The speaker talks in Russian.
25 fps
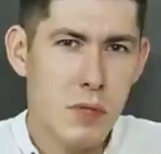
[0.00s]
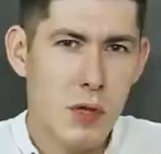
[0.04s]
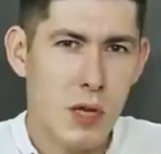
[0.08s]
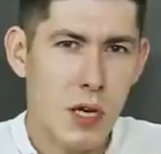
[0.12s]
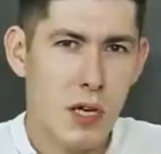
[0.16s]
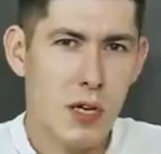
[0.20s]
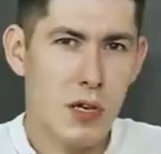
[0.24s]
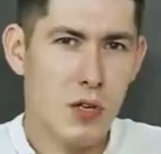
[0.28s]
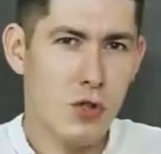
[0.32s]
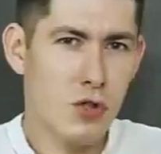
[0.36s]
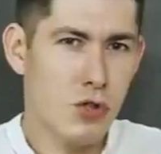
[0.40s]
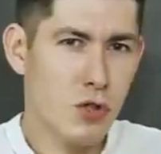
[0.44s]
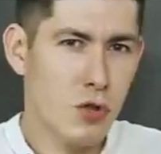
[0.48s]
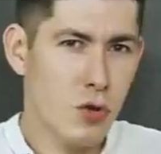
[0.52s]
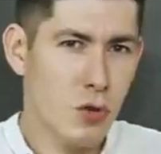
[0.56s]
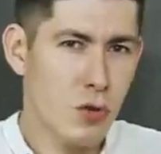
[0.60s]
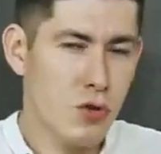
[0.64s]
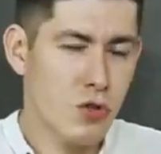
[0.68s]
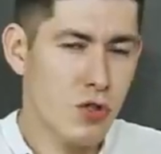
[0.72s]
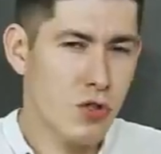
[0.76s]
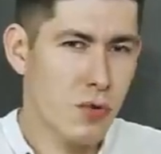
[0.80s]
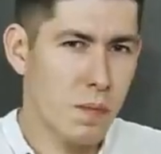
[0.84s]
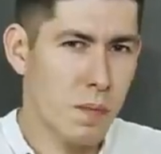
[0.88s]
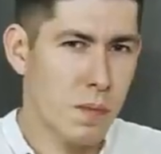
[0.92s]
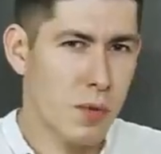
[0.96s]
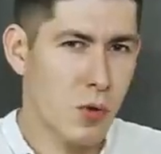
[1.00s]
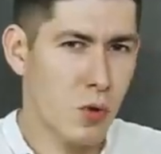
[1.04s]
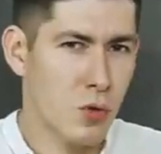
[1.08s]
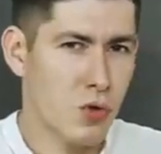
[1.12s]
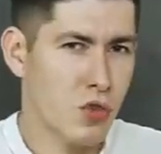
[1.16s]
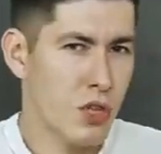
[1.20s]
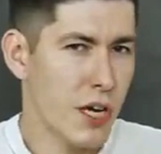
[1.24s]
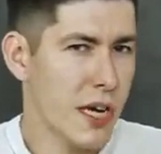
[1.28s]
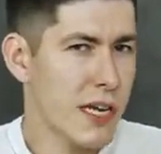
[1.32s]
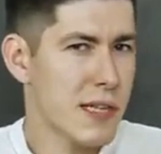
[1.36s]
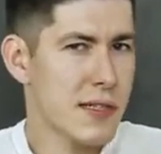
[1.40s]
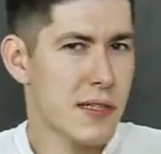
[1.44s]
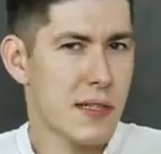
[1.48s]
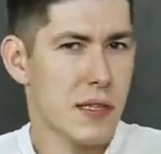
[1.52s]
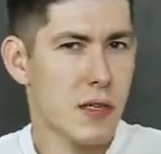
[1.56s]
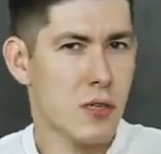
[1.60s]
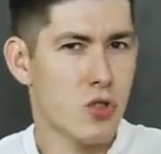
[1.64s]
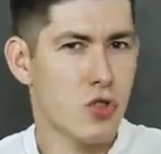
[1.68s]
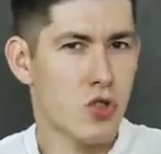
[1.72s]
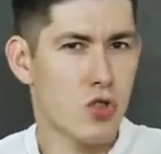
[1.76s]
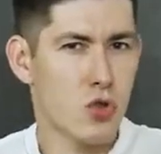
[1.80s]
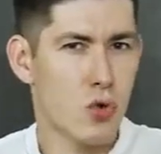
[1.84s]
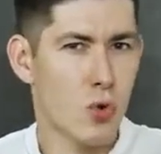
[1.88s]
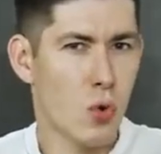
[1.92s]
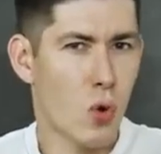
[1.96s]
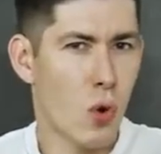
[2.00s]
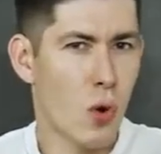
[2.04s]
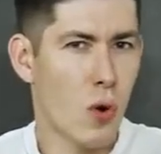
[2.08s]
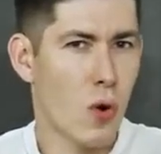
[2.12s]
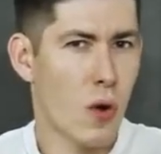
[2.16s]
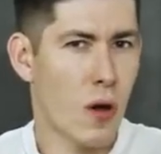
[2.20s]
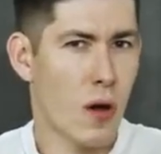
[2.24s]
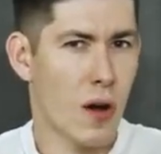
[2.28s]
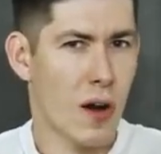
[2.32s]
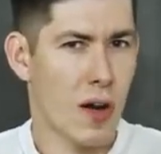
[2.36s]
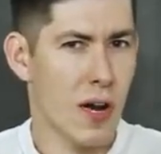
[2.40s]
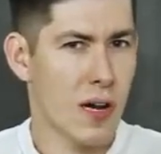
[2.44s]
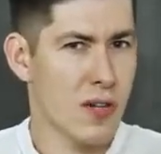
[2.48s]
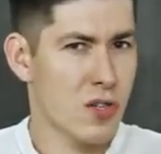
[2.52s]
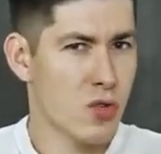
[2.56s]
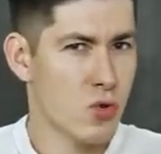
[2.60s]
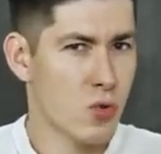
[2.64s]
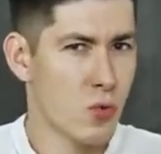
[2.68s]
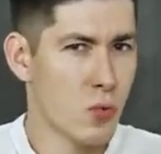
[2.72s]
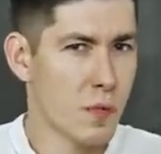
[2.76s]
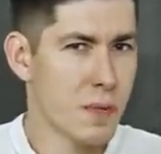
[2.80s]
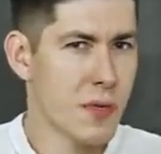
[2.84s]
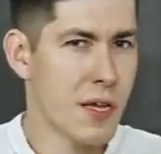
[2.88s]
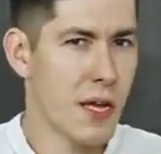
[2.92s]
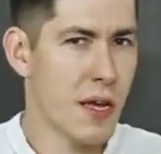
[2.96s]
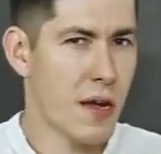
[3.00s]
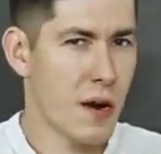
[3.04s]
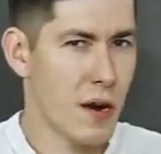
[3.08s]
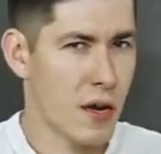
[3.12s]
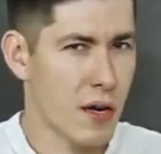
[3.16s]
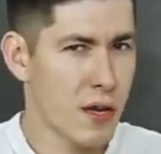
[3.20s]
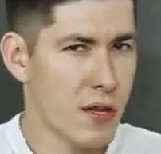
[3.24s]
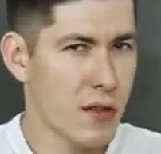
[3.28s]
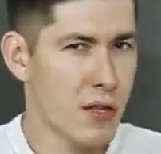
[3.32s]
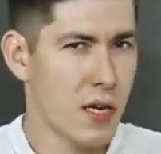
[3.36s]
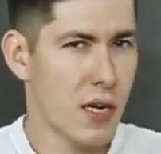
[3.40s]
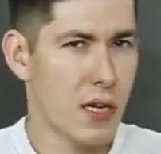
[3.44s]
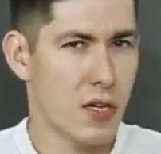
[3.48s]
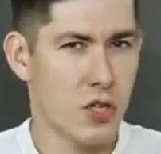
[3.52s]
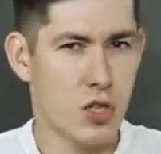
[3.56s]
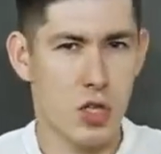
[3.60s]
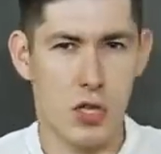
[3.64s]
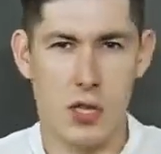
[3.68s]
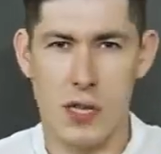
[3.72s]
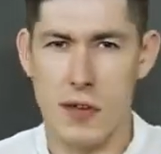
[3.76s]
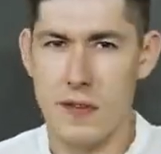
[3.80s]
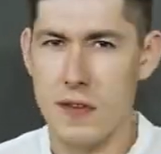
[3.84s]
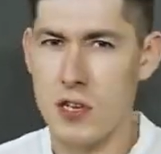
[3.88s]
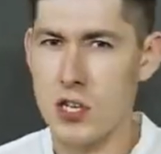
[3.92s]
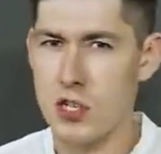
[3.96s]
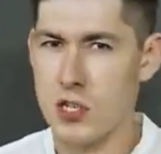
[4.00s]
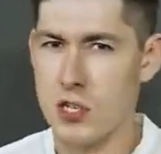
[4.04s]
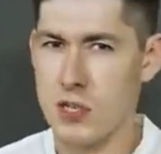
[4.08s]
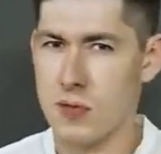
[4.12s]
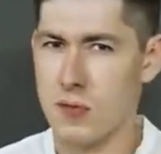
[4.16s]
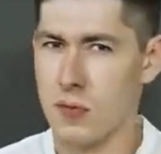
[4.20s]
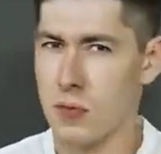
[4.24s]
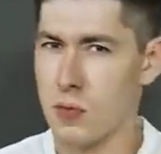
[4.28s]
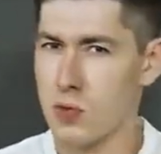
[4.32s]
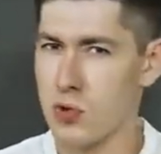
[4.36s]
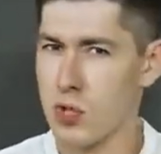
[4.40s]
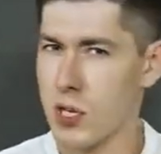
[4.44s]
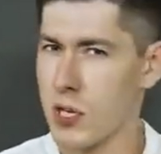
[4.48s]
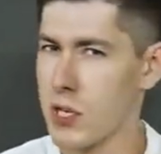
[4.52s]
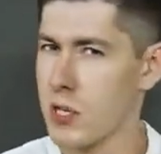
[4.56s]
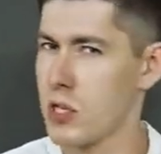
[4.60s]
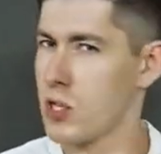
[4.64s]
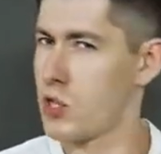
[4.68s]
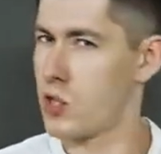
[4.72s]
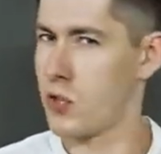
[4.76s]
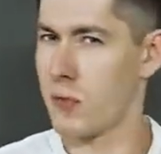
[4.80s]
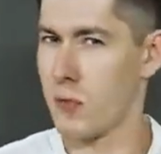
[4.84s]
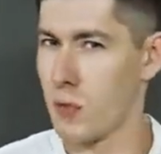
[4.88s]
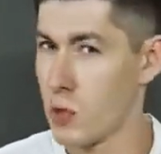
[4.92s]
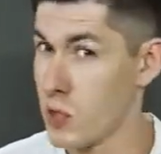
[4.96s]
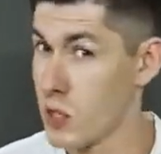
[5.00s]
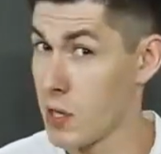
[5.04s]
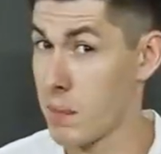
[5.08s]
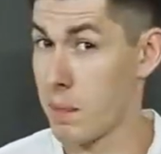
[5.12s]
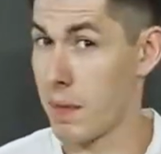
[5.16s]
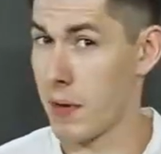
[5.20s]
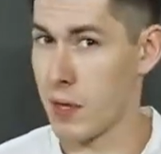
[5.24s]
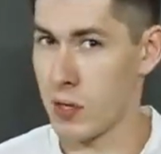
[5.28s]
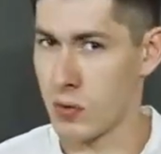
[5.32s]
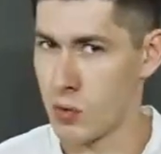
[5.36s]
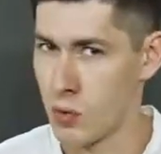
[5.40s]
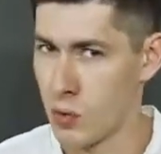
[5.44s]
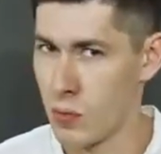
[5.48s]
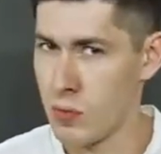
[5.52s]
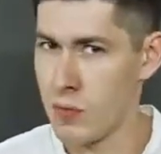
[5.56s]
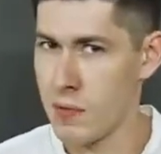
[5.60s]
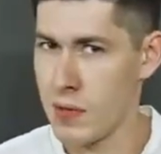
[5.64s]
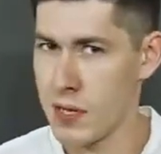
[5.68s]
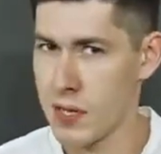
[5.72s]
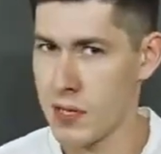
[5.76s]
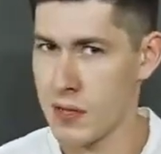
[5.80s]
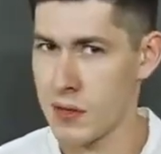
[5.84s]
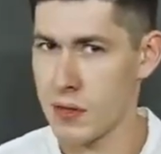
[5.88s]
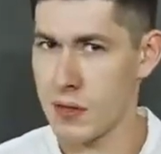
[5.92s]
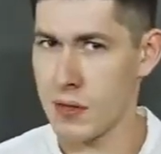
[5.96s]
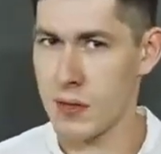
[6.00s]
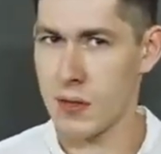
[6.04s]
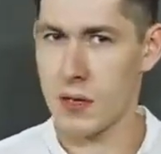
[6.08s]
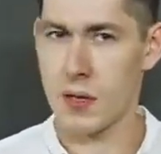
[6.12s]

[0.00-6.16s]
Так что же, получается, что разумнее рынка человечество уже ничего не придумает?